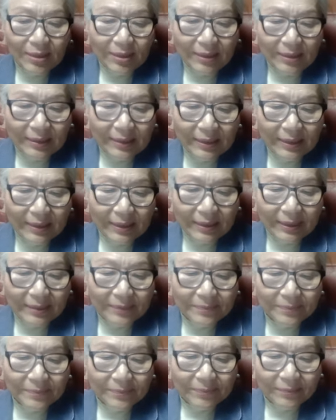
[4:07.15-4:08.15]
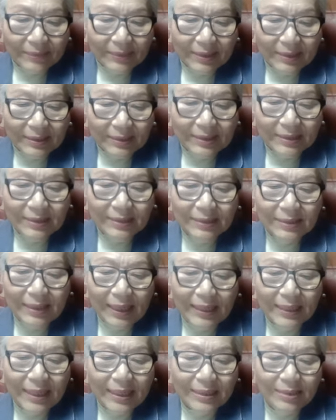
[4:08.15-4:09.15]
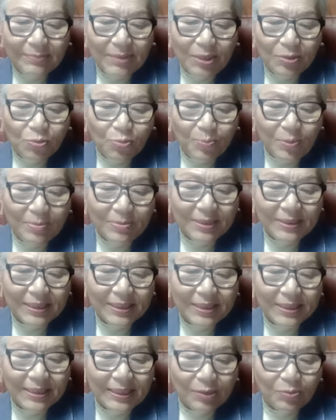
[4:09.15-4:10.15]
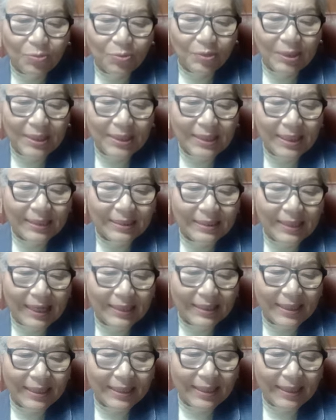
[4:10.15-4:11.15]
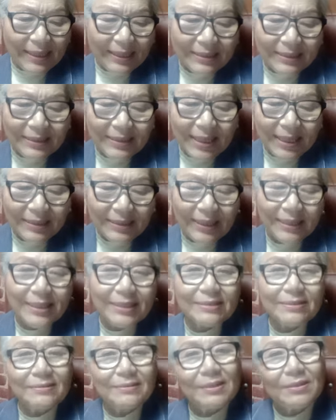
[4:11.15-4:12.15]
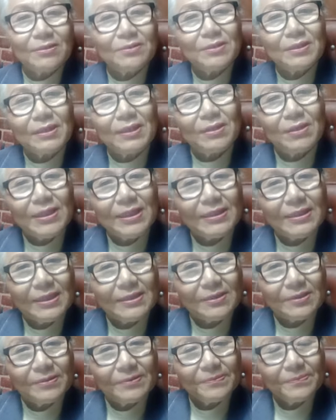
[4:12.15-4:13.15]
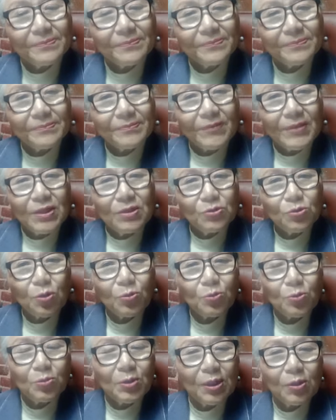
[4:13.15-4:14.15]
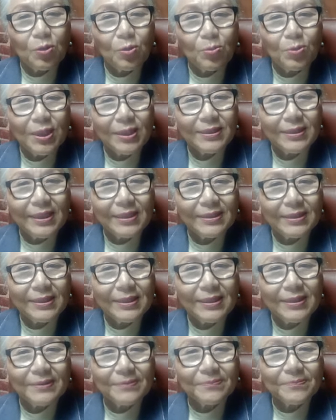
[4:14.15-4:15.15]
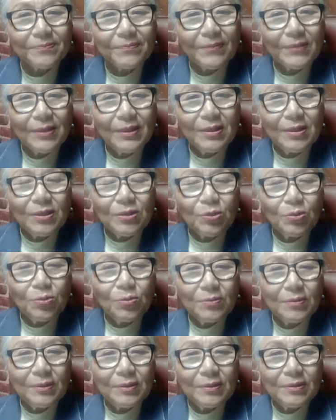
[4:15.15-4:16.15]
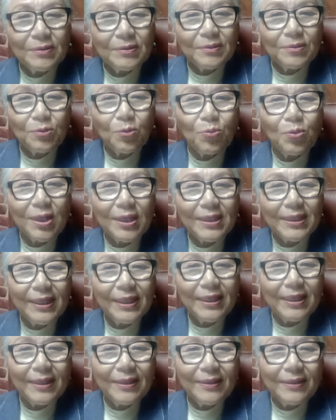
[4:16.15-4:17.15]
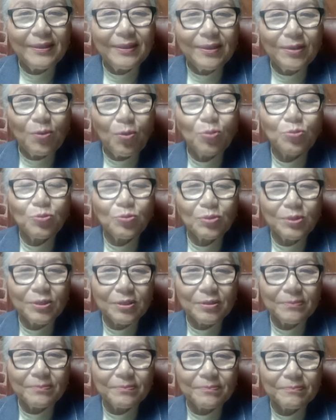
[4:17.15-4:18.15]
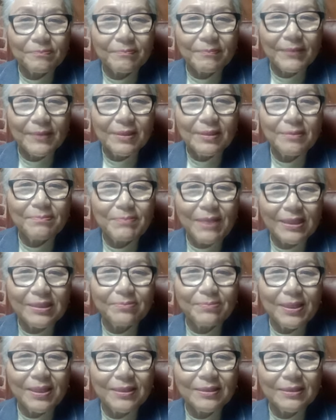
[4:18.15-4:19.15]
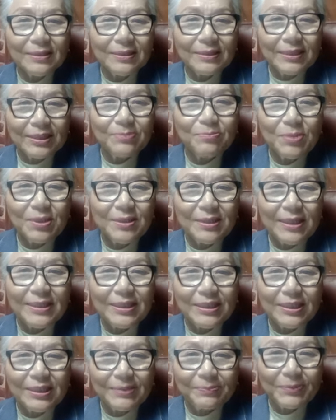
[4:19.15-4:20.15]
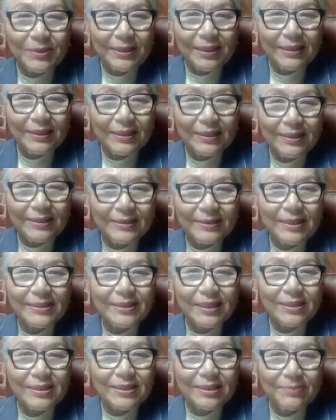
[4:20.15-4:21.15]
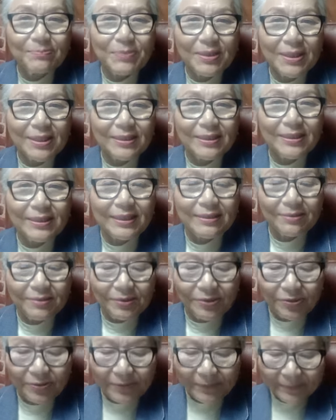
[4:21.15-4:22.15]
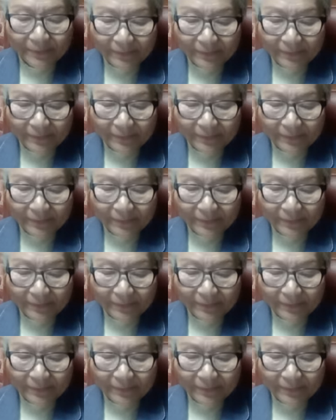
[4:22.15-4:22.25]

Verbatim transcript: 어, 그 하나님의 율법을 지키지 않고 인간은 악행에 극에 달했을 때 어떻게 해요? 하나님께서는 소돔과 고모라 땅이나 어, 노아의 홍수처럼 그런 마지막 징벌을 내리십니다. 세상을 심판하신다는 거죠.